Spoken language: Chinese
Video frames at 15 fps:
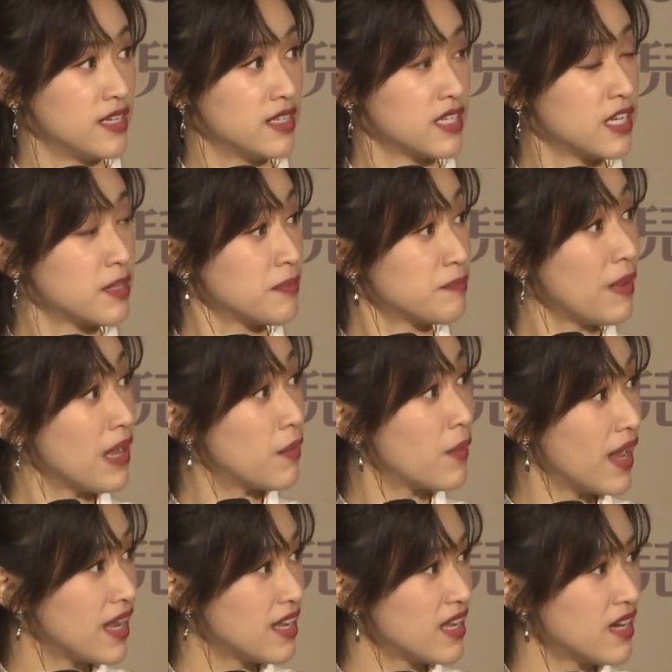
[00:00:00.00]
你办
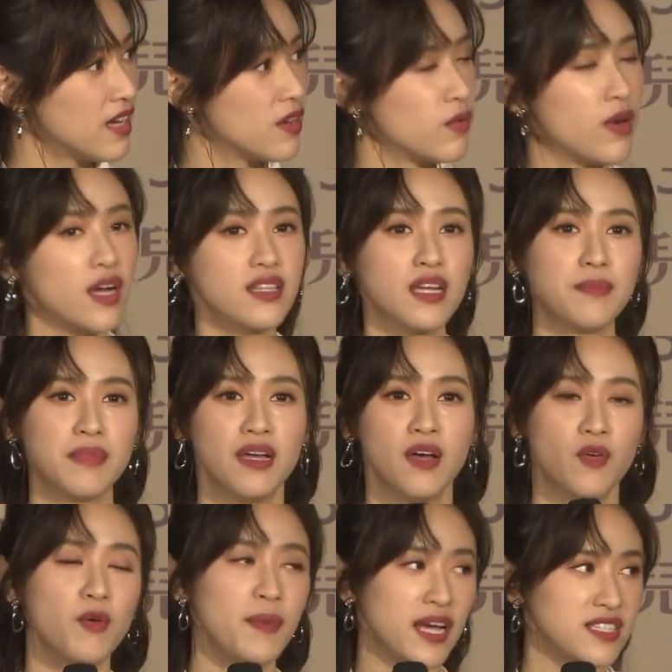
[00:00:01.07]
完了，完了。
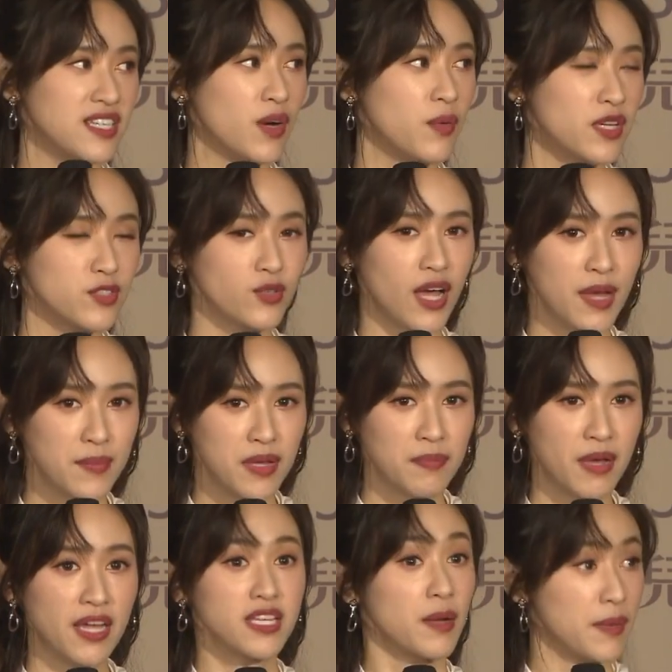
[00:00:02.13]
我本来想问你说还没
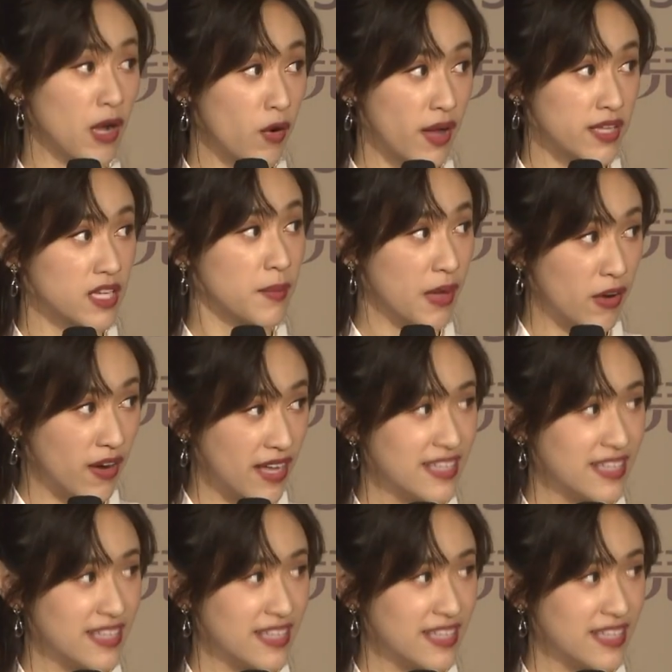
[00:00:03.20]
办，要不要换？要不要换？